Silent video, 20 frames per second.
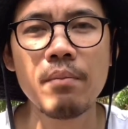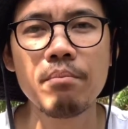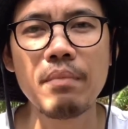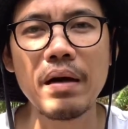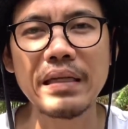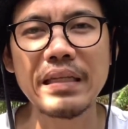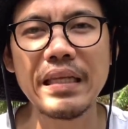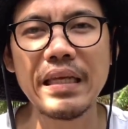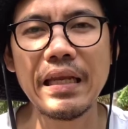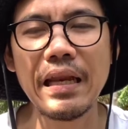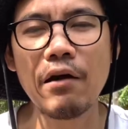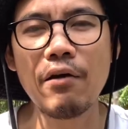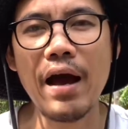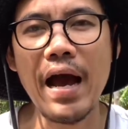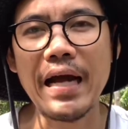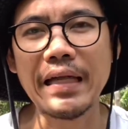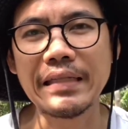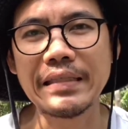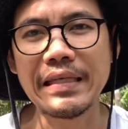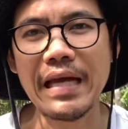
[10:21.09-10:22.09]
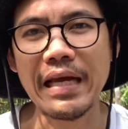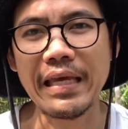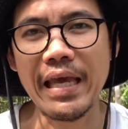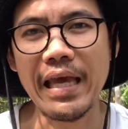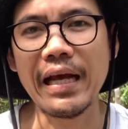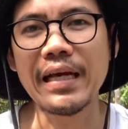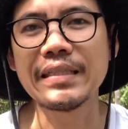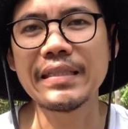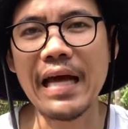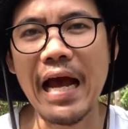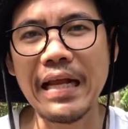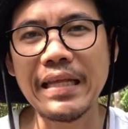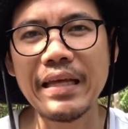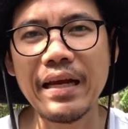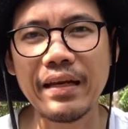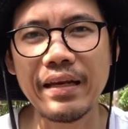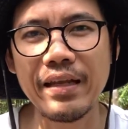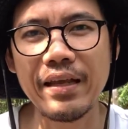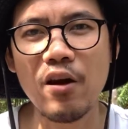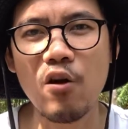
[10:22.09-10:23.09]
บางทีเราอ่านจากเอกสารอ
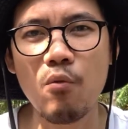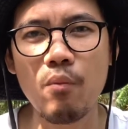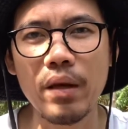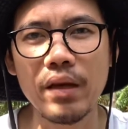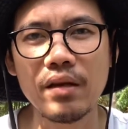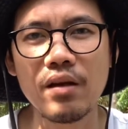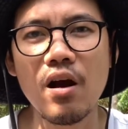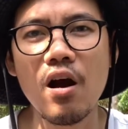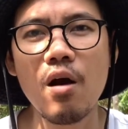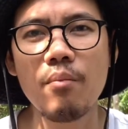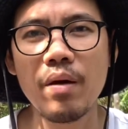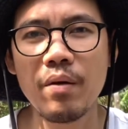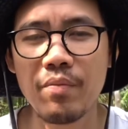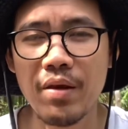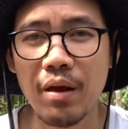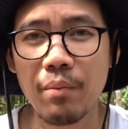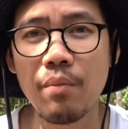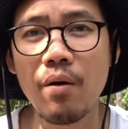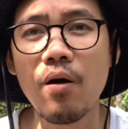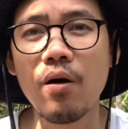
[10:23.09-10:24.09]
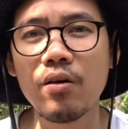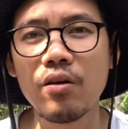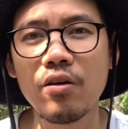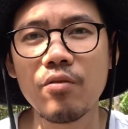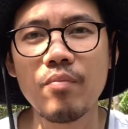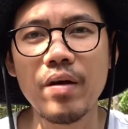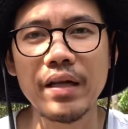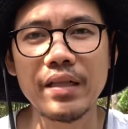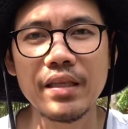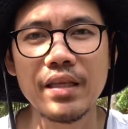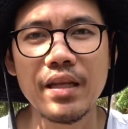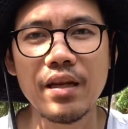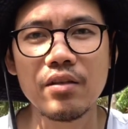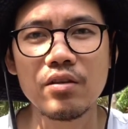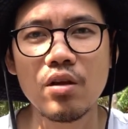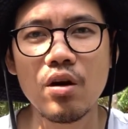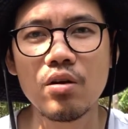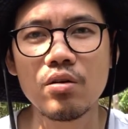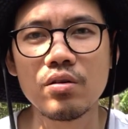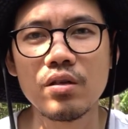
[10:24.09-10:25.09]
ย่างเดียวมันก็ไม่เพียงพอเนาะบางทีเรา
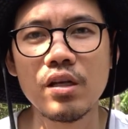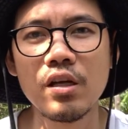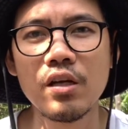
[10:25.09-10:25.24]
ต้อง